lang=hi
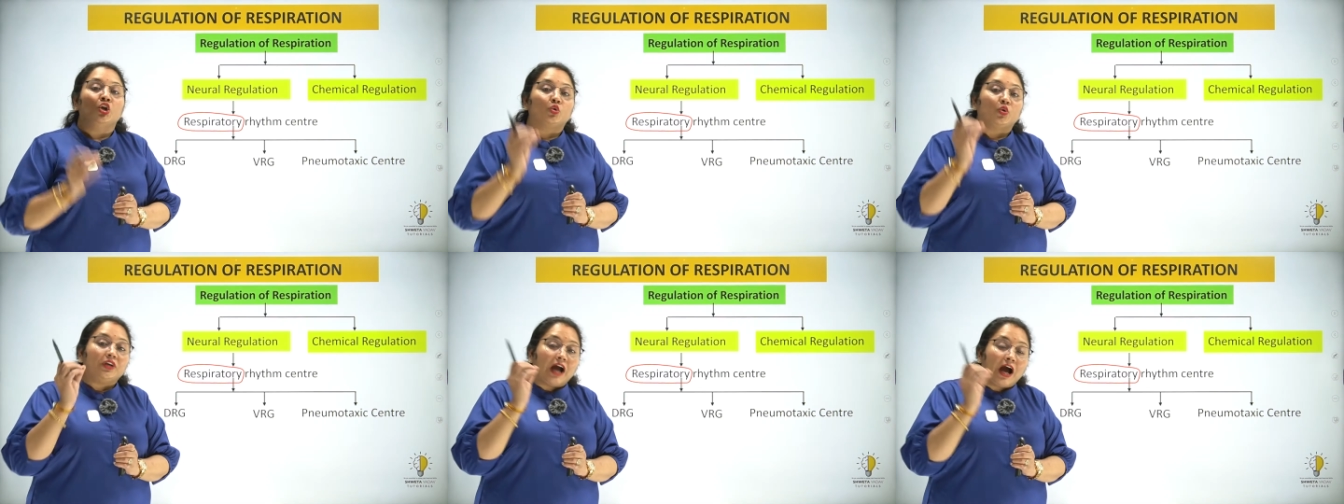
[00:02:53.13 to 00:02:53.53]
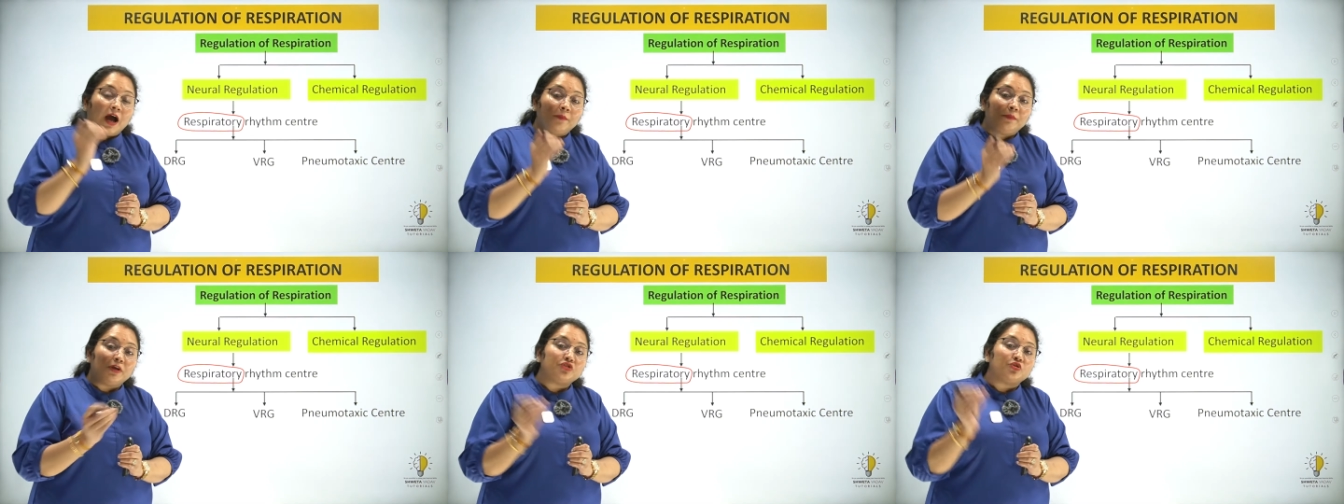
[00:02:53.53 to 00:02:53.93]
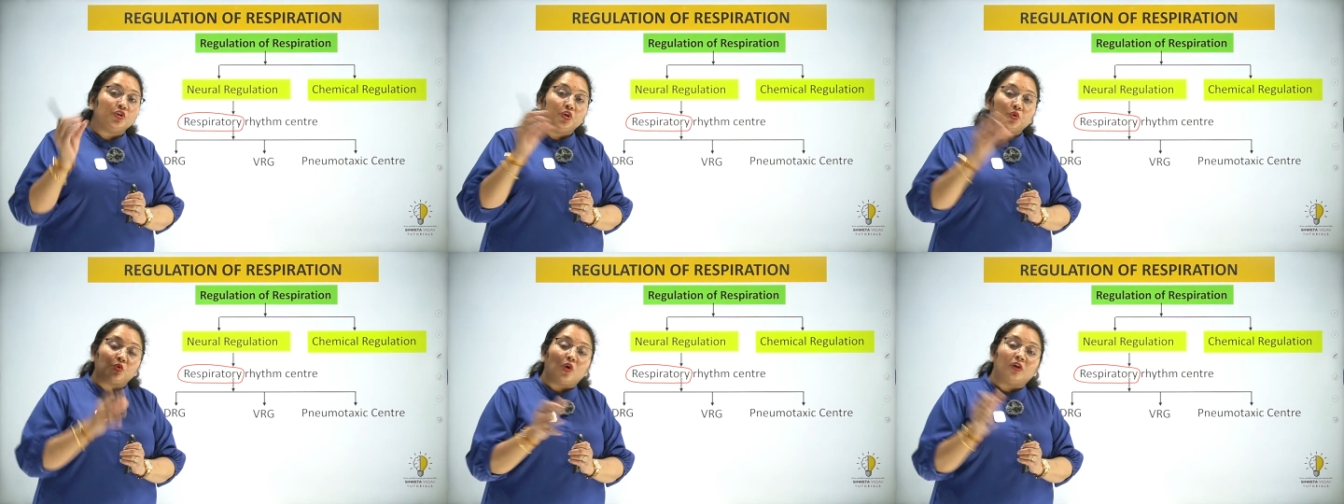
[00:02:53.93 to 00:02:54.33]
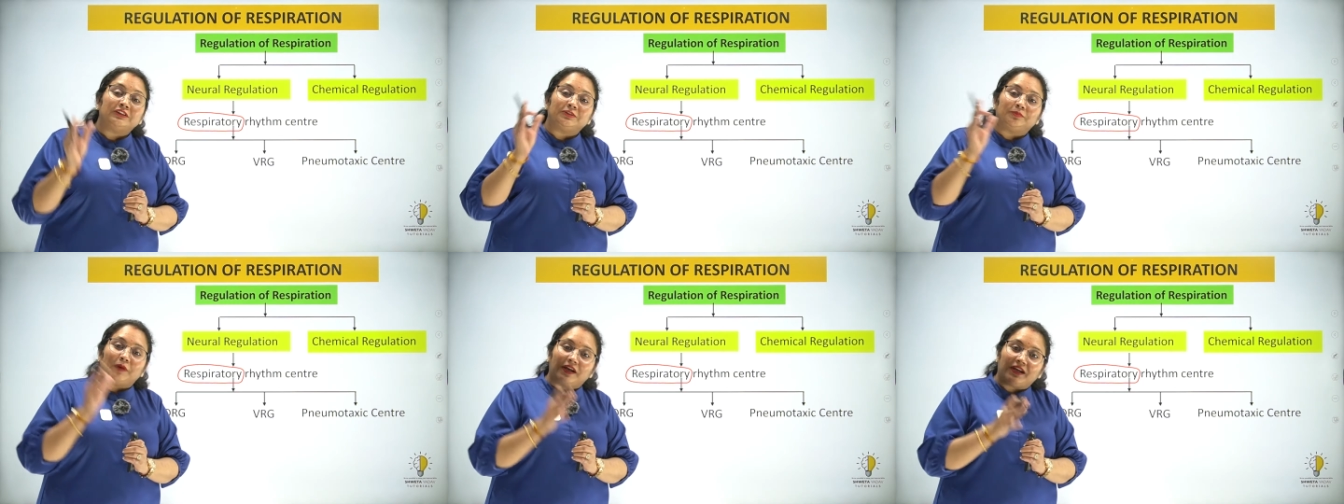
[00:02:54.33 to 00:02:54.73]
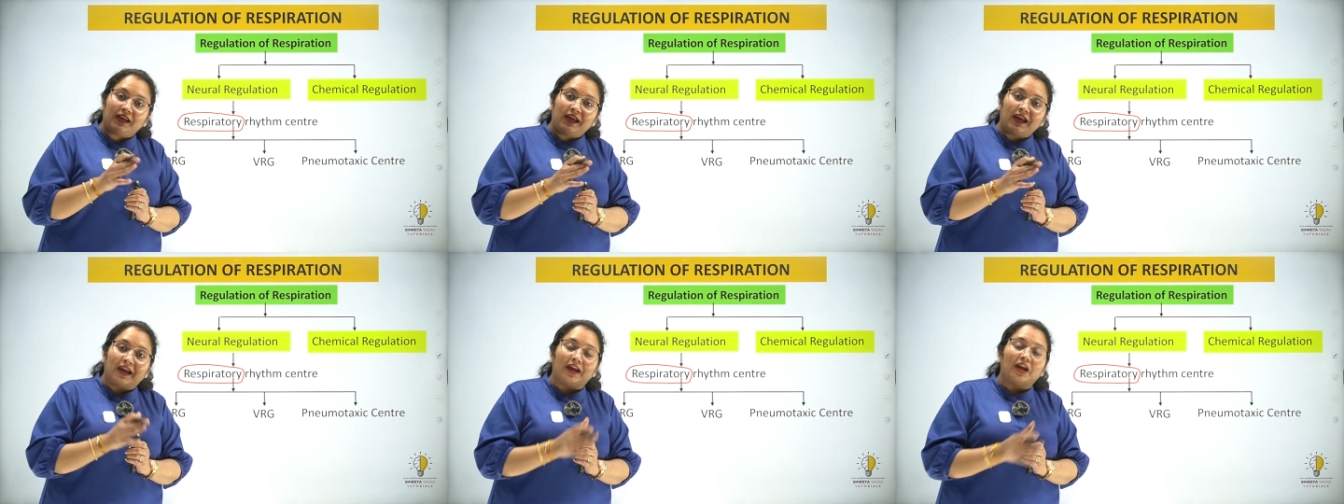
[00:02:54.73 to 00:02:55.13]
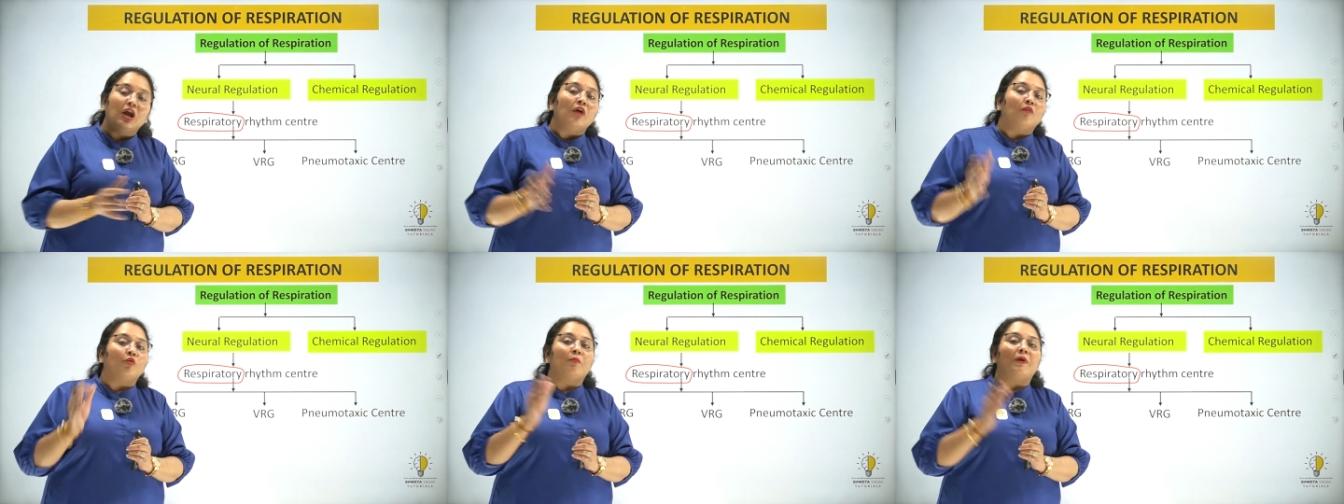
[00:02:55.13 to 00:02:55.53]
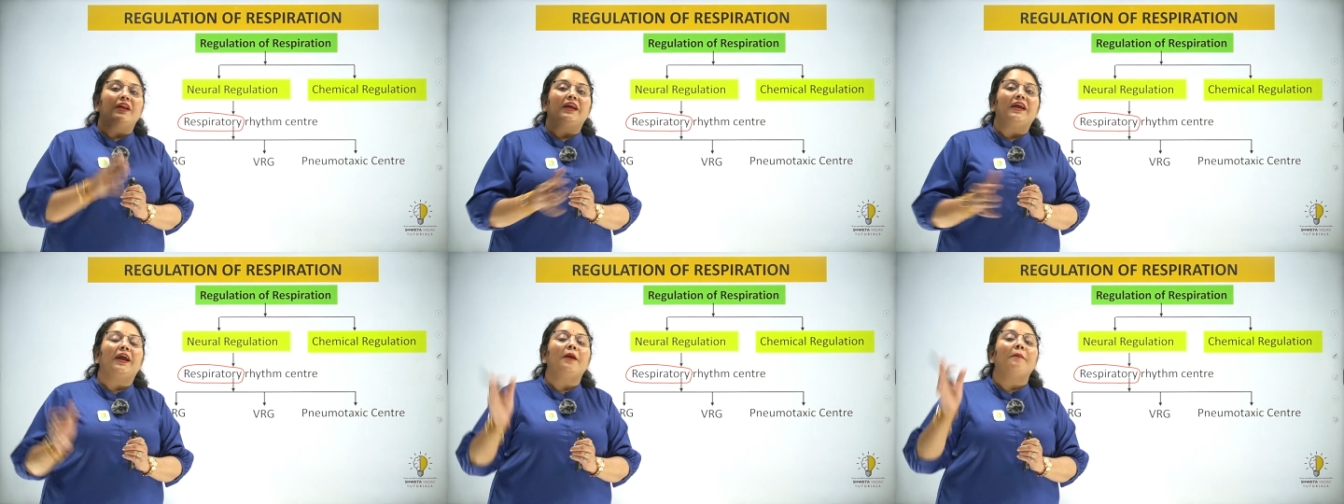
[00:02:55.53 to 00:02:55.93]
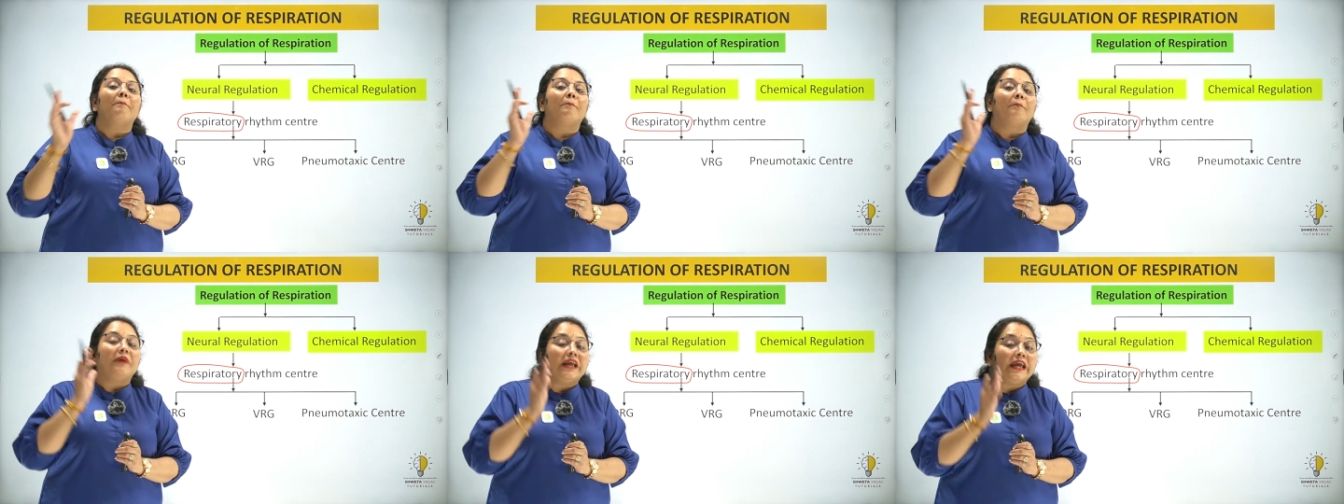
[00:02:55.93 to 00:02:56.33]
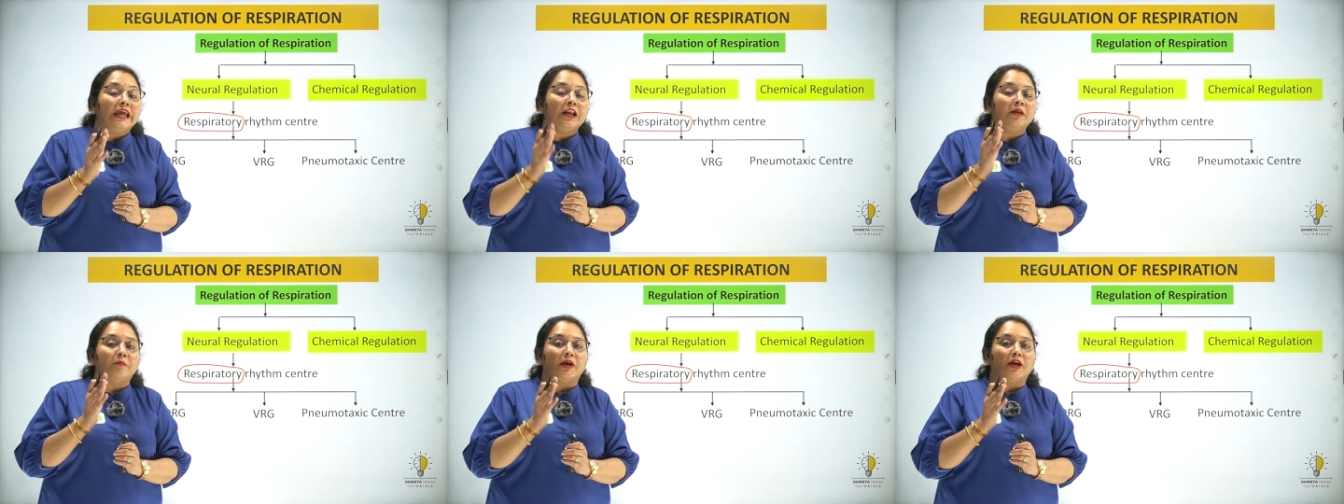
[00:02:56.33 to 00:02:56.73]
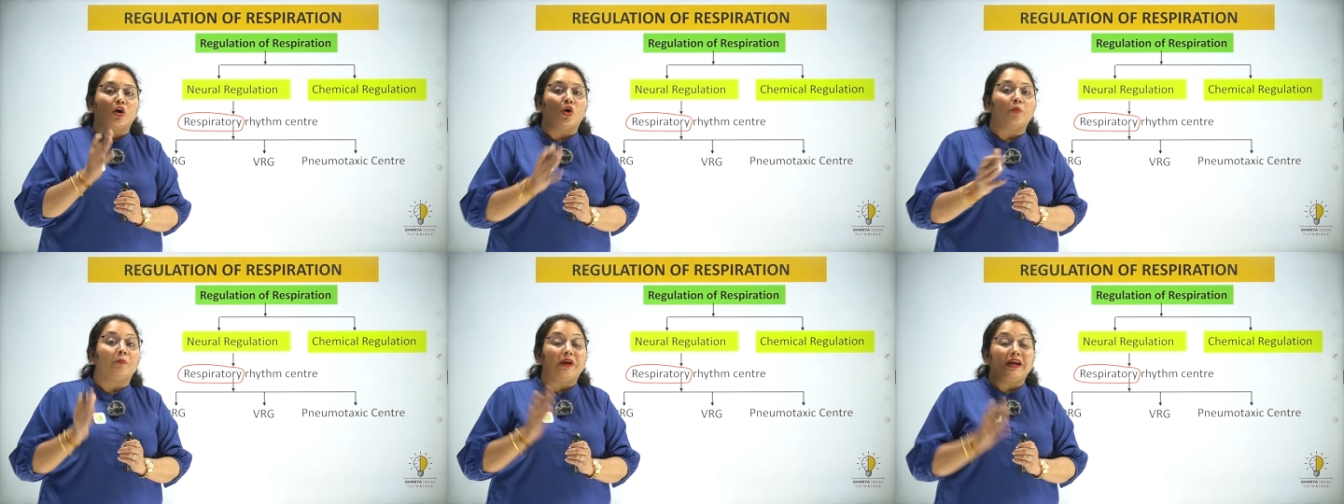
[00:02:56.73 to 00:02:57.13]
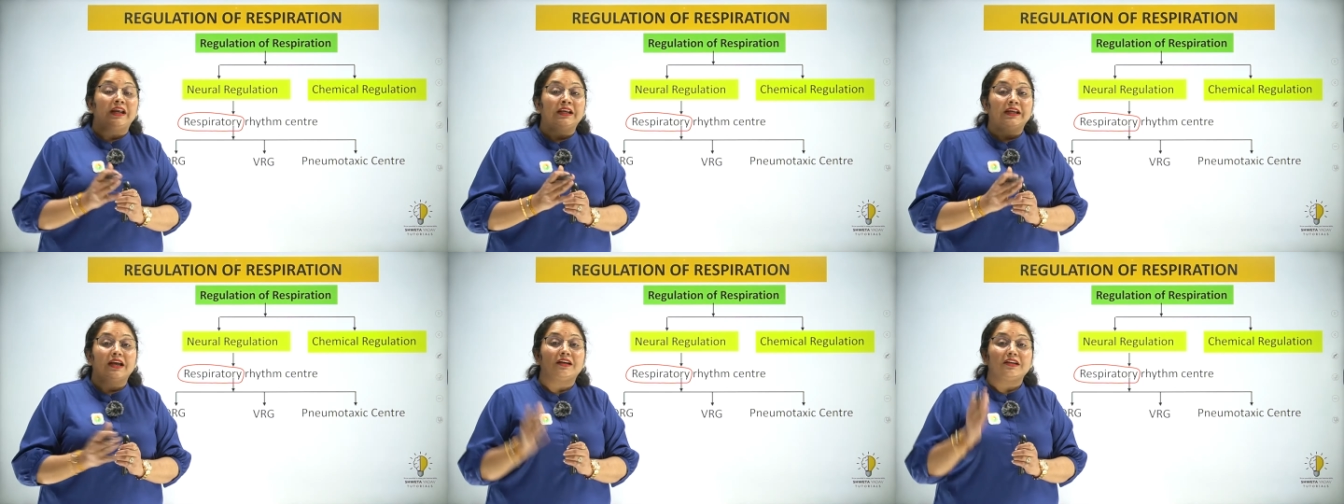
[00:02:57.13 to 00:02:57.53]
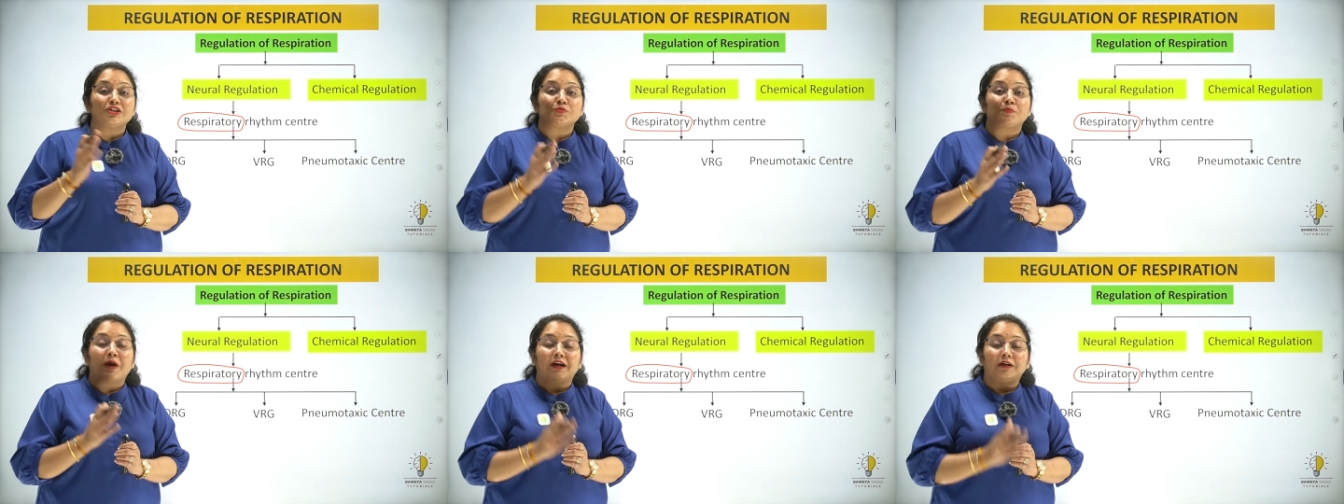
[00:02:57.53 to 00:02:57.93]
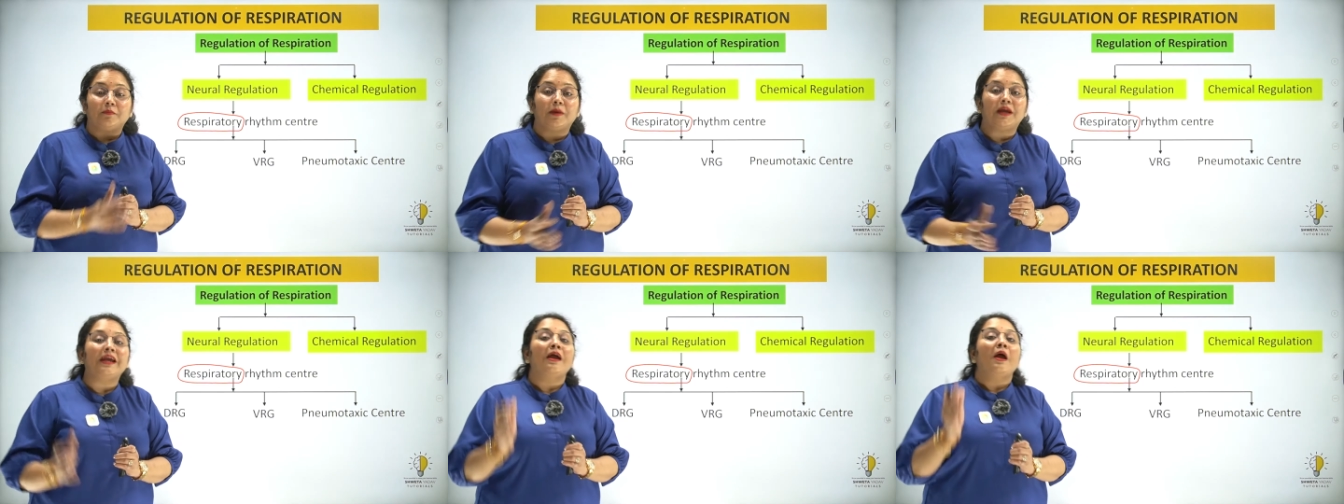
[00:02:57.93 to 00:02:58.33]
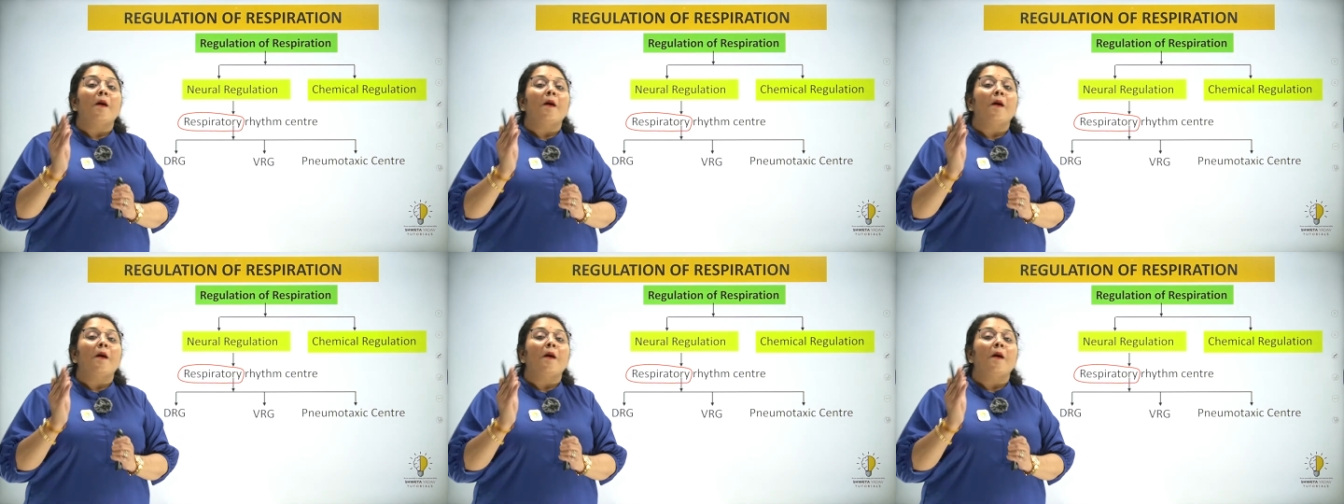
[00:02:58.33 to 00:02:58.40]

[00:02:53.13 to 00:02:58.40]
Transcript: तो यहाँ पे जो न्यूरॉन्स भरे हैं वो भरे हैं ब्रेन में और ब्रेन के किस पार्ट में